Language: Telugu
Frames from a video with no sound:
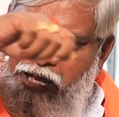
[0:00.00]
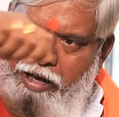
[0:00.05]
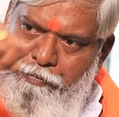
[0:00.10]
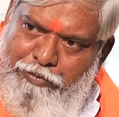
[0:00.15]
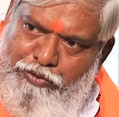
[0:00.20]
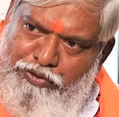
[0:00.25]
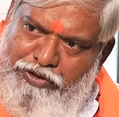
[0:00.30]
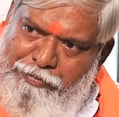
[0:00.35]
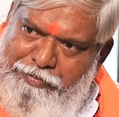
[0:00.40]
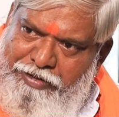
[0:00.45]
ఆ
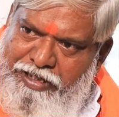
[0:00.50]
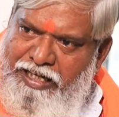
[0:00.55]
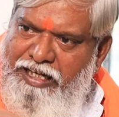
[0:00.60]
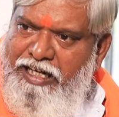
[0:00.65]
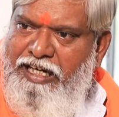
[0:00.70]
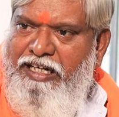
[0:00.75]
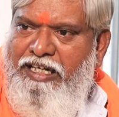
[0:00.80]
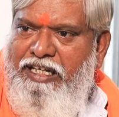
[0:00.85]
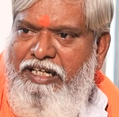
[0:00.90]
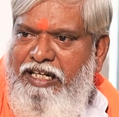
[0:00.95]
మూత పెట్టి
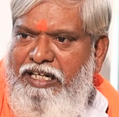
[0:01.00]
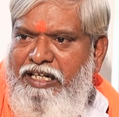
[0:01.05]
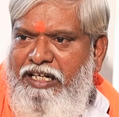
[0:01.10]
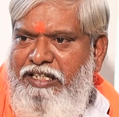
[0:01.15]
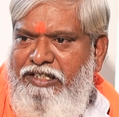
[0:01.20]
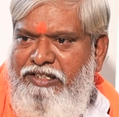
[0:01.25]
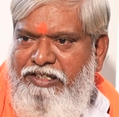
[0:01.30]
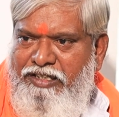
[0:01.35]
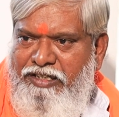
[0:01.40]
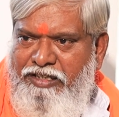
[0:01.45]
గట్టికి
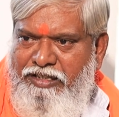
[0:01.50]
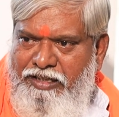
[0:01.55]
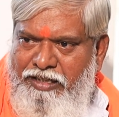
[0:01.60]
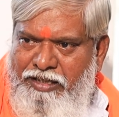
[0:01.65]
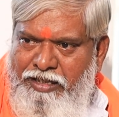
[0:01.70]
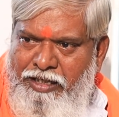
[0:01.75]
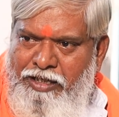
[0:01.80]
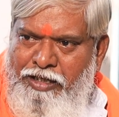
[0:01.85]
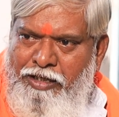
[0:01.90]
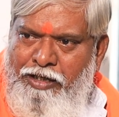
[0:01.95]
కట్టేసి
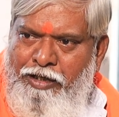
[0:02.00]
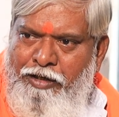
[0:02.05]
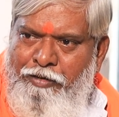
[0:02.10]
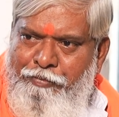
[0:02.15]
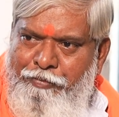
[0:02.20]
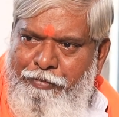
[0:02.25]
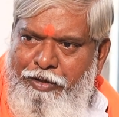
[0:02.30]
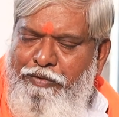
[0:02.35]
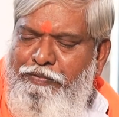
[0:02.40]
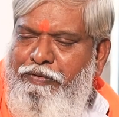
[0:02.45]

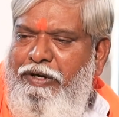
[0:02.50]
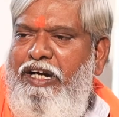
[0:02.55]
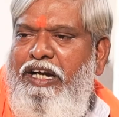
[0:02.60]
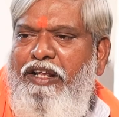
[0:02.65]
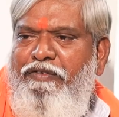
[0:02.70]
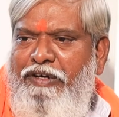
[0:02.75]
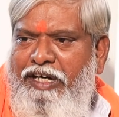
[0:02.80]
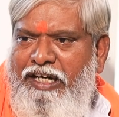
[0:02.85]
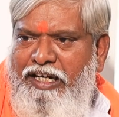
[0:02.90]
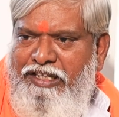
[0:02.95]
మీరు
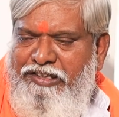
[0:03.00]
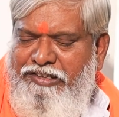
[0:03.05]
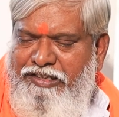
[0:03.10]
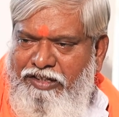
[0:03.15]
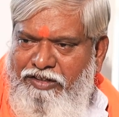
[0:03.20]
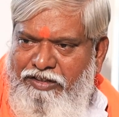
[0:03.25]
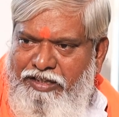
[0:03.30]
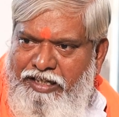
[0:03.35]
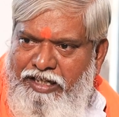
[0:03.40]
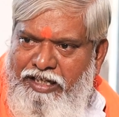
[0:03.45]
ఫార్టీ ఫైవ్ డేస్
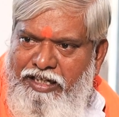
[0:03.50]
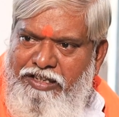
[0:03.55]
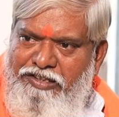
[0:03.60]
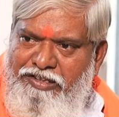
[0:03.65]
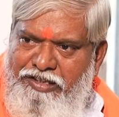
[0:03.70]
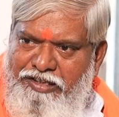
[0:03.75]
తర్వాత కానీ